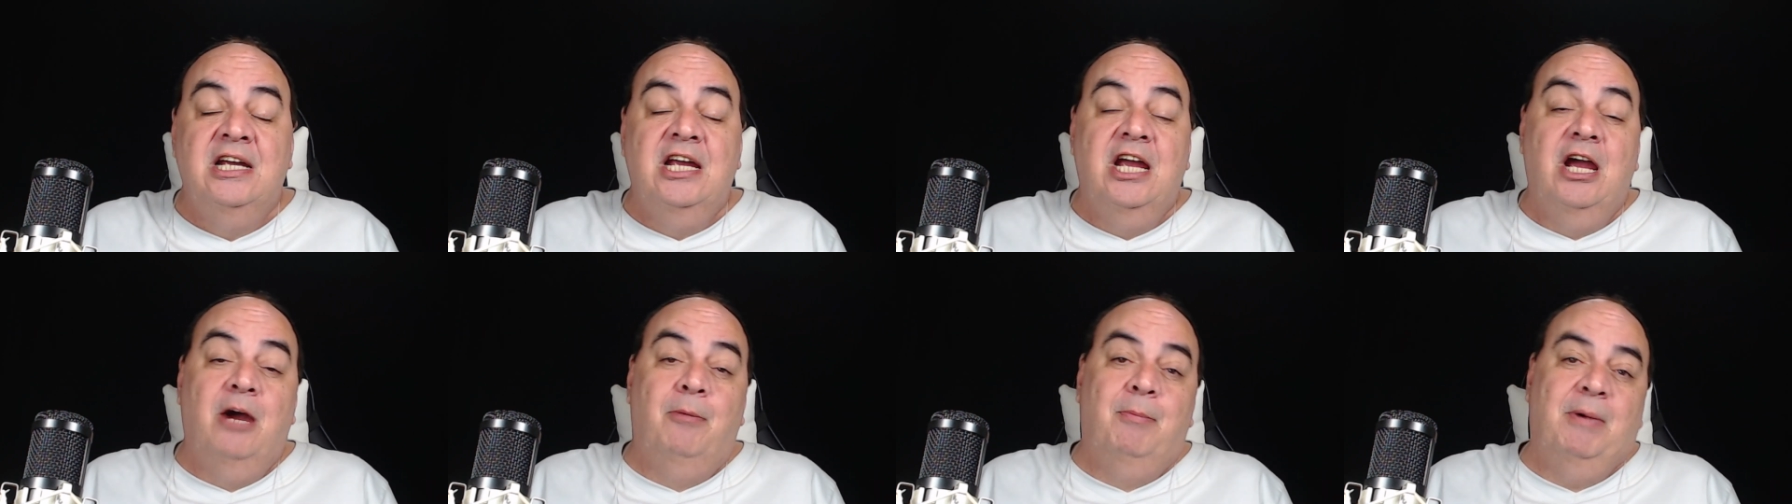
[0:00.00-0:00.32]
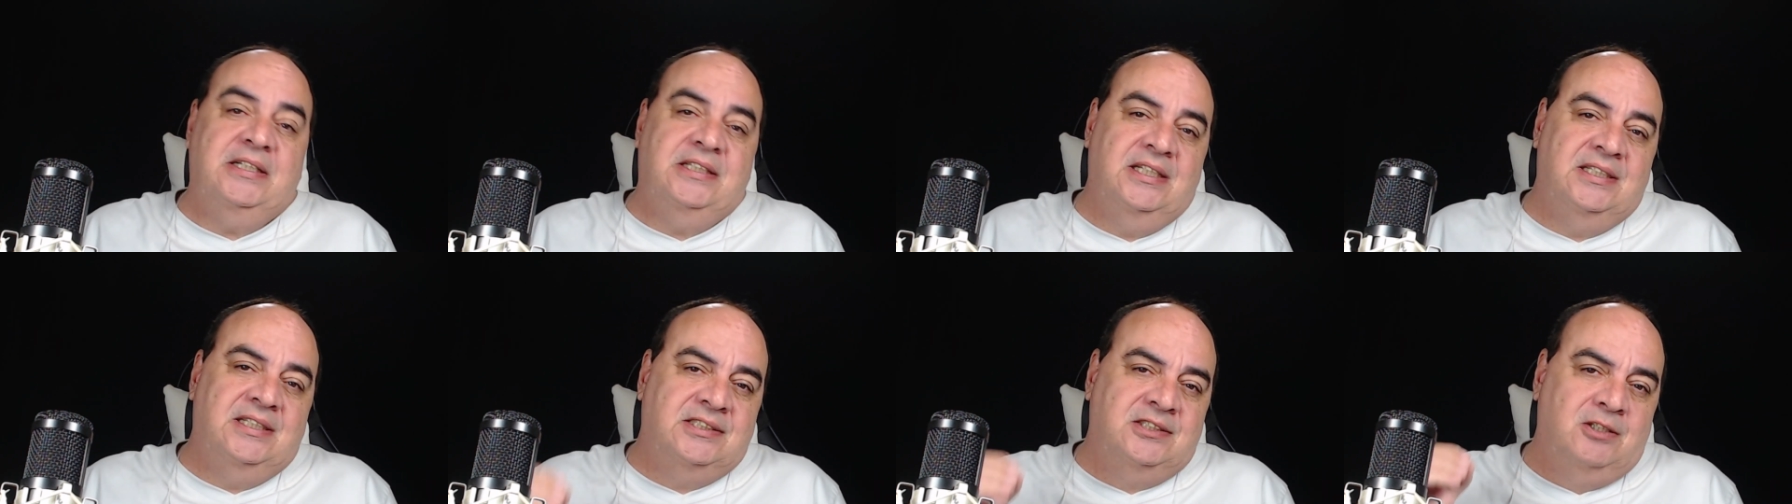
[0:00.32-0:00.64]
É
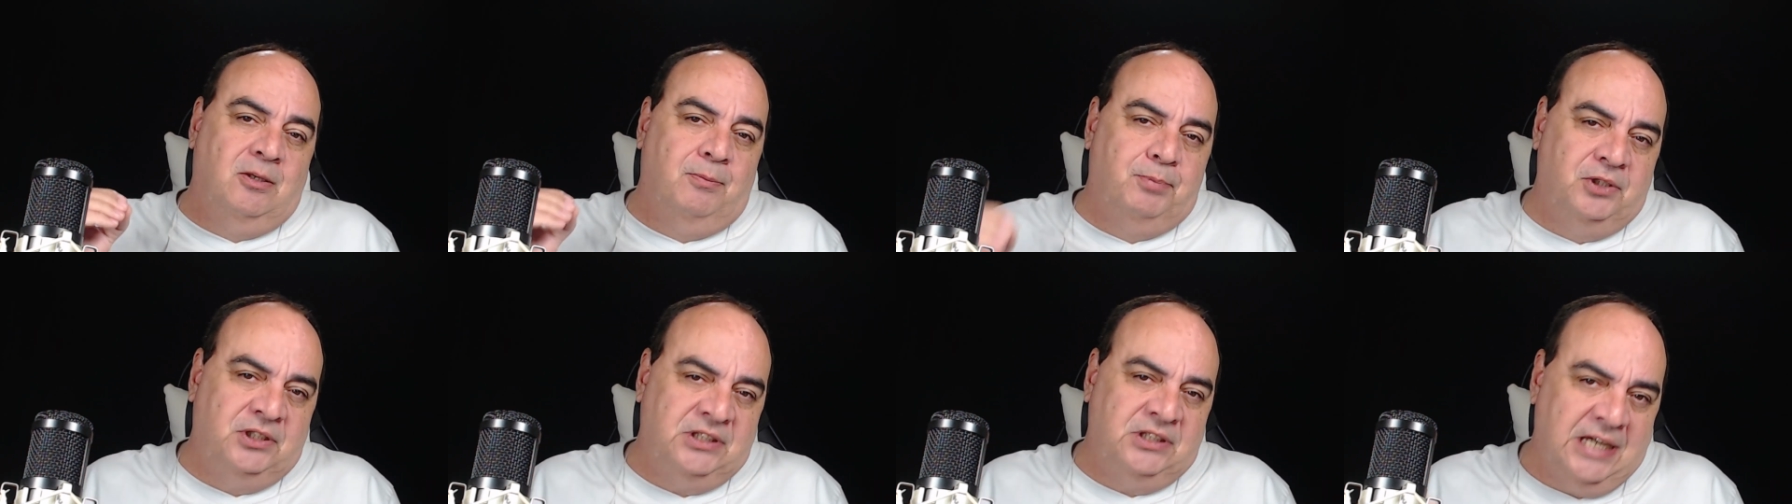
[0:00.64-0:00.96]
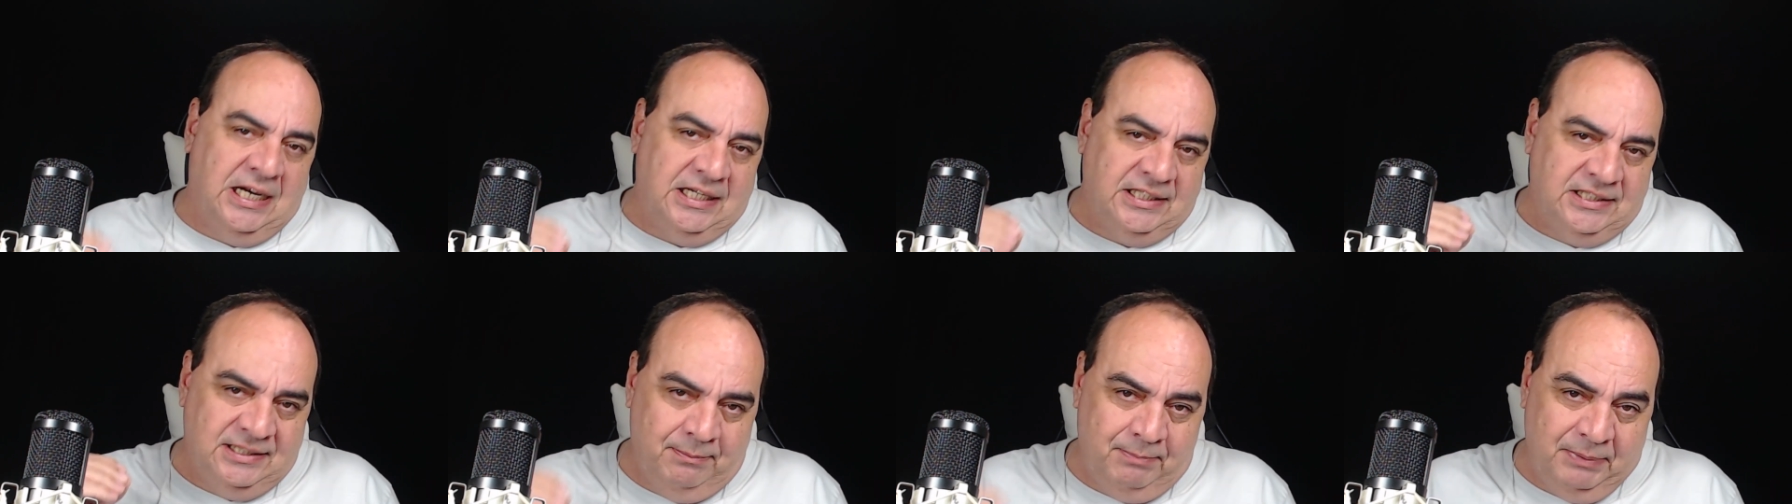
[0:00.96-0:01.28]
uma extensão para o
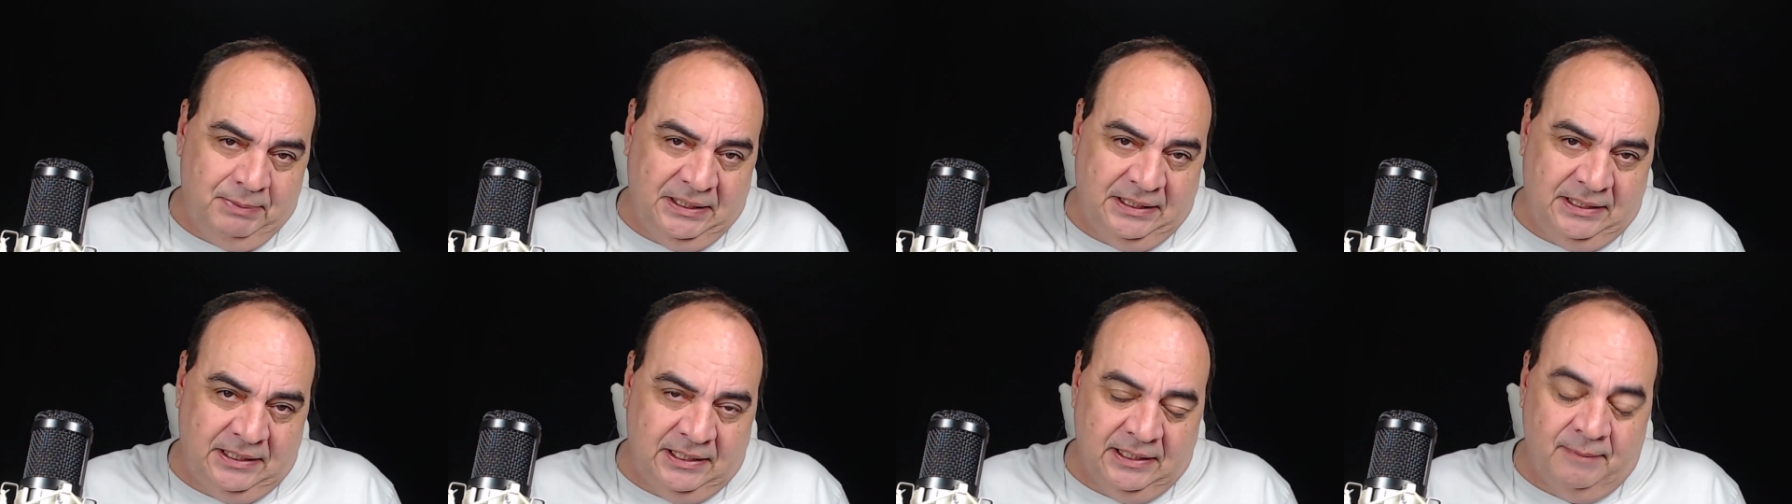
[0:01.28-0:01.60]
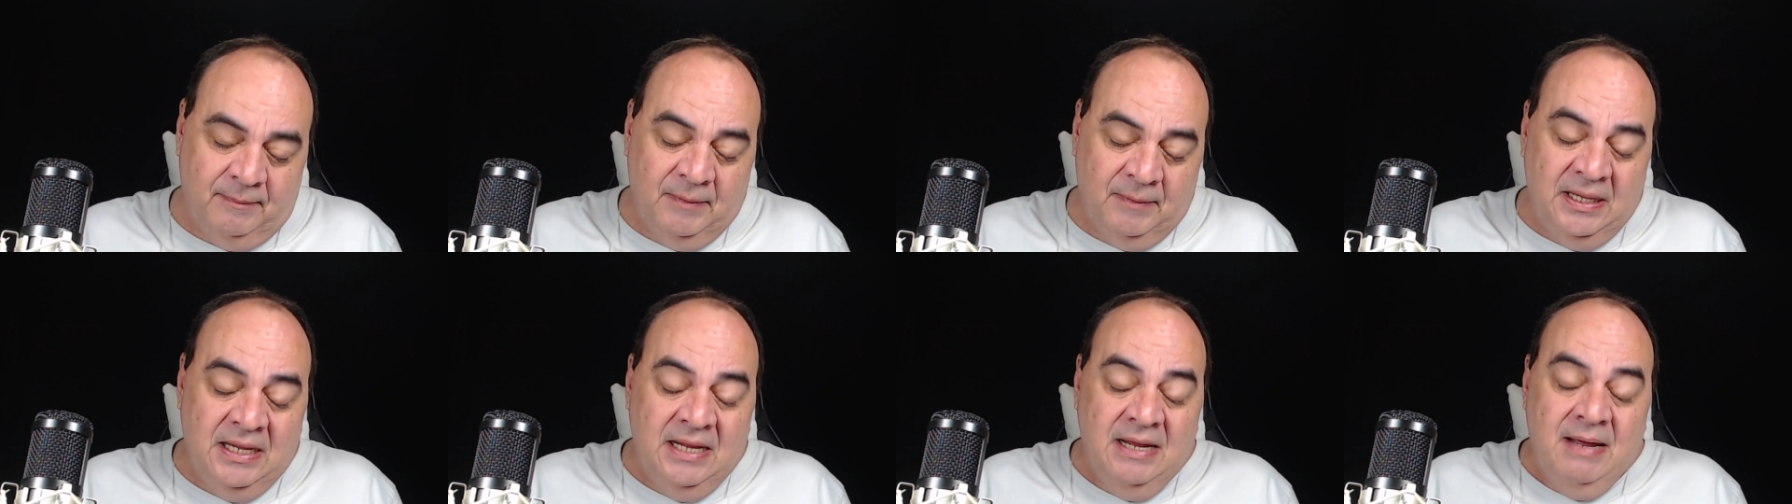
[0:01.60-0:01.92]
chat
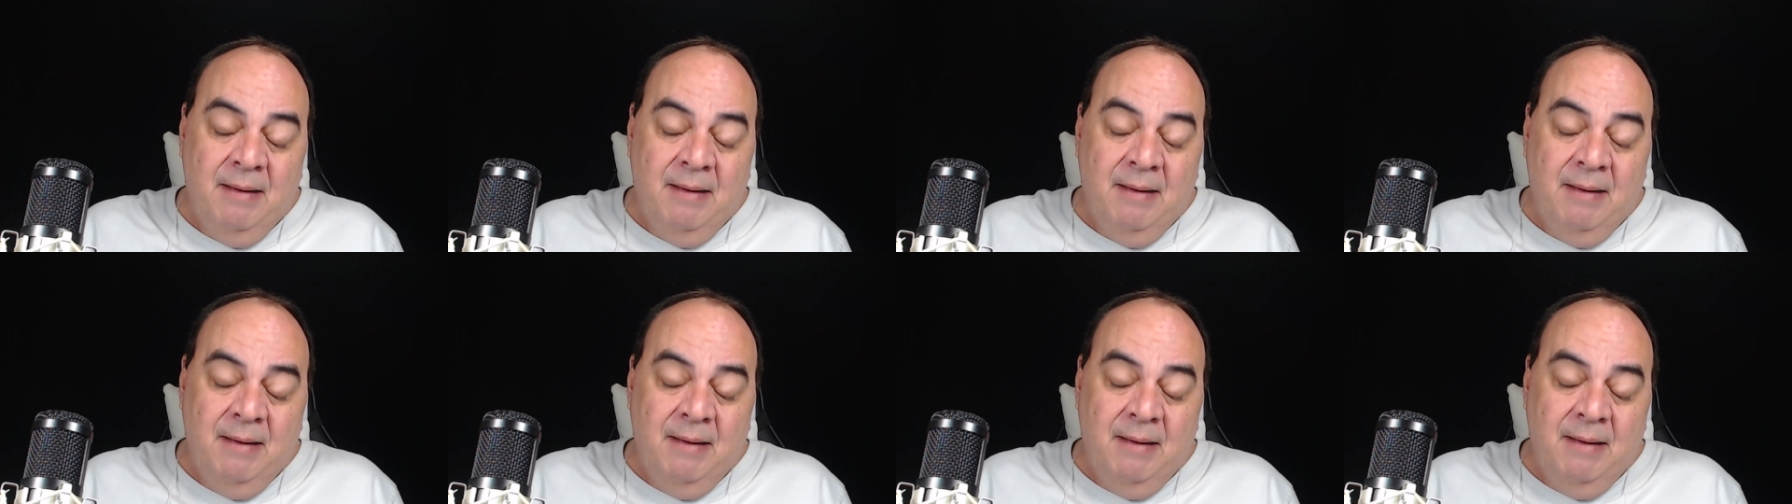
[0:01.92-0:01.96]
GPT.